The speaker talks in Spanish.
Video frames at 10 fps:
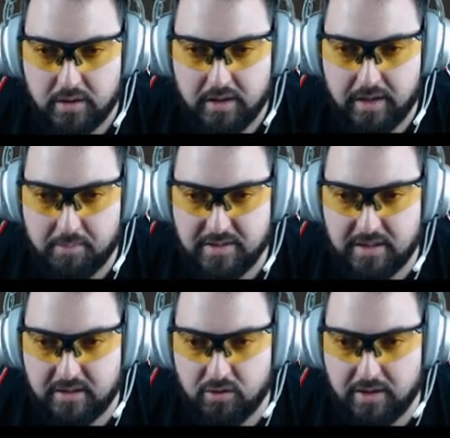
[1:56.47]
Además, en
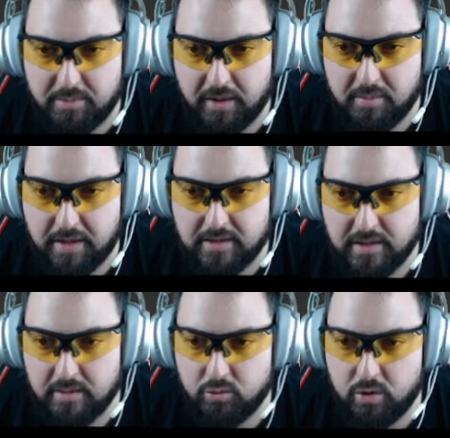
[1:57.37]
las ciudades principales y
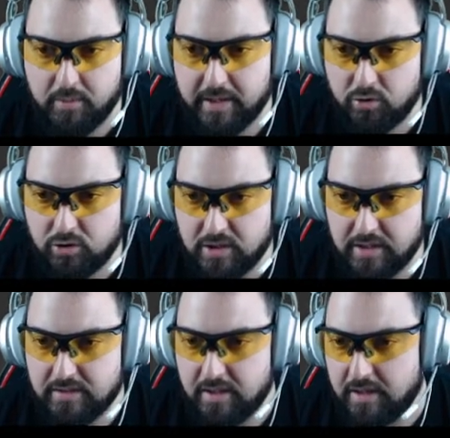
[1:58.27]
en el mundo abierto y se
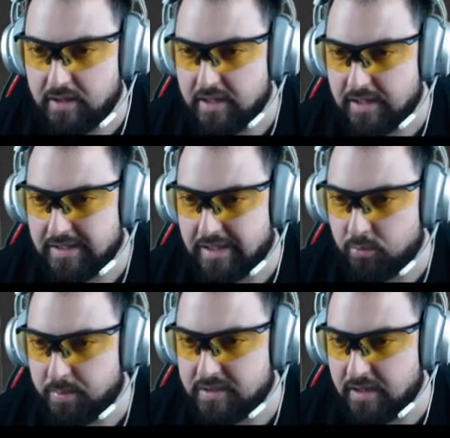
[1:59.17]
les dará
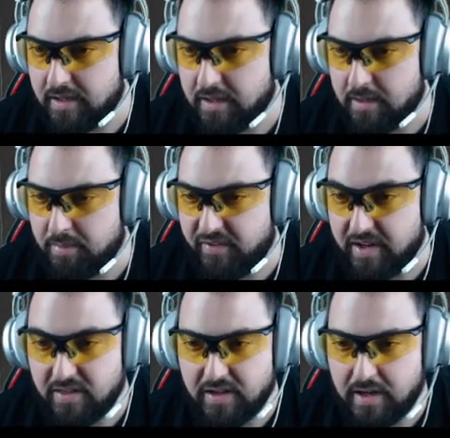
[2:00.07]
trato
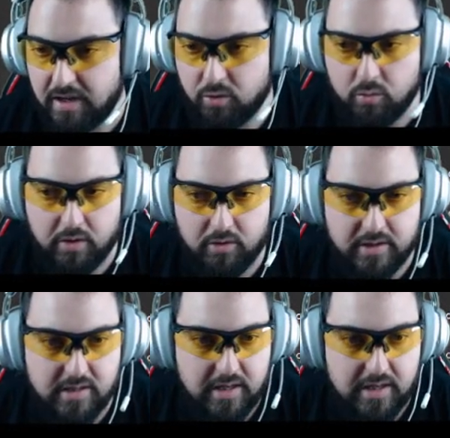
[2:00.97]
preferencial a los
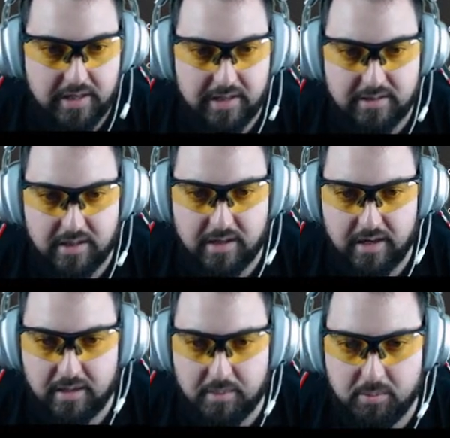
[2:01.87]
jugadores que estén
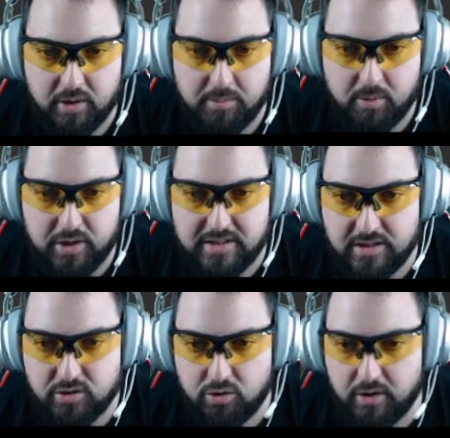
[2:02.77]
en el equipo y se
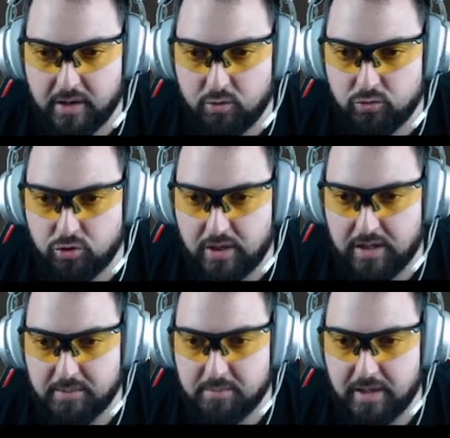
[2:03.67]
les colocará juntos a
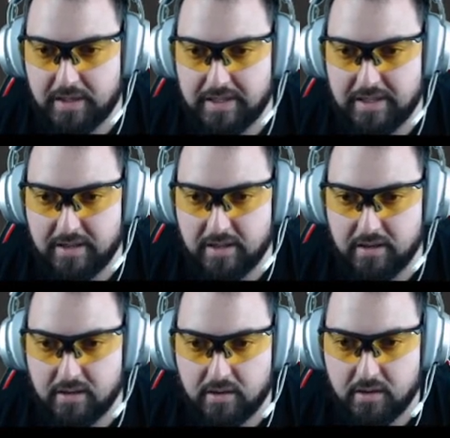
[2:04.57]
la misma línea.
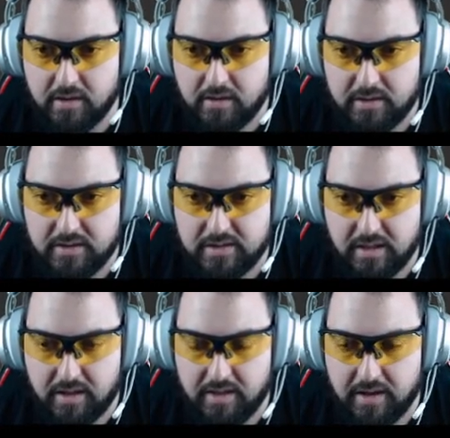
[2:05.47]

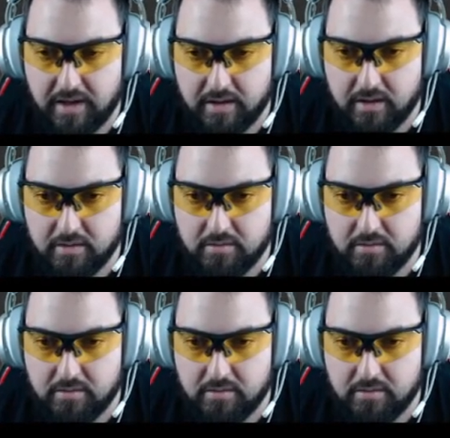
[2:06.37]
Instancia del área.